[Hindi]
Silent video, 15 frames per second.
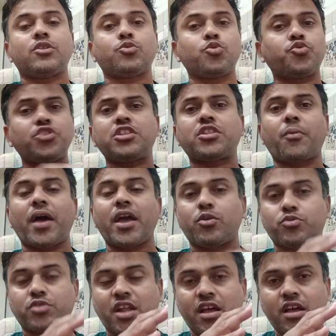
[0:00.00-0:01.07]
दूसरी दवाएं
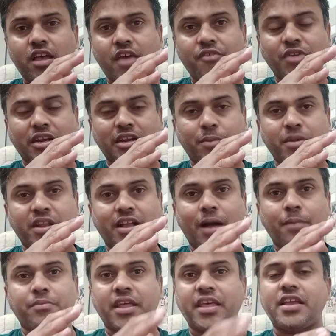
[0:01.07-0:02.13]
उतना इफेक्टिवली
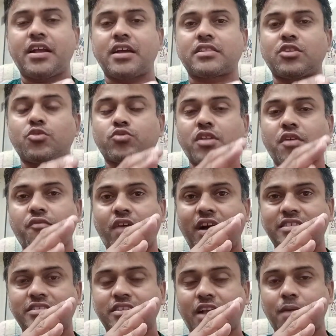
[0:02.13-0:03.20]
काम नहीं करती उतना
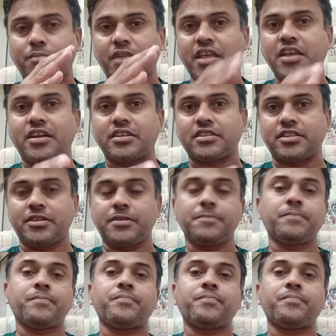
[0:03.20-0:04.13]
फास्ट काम नहीं करती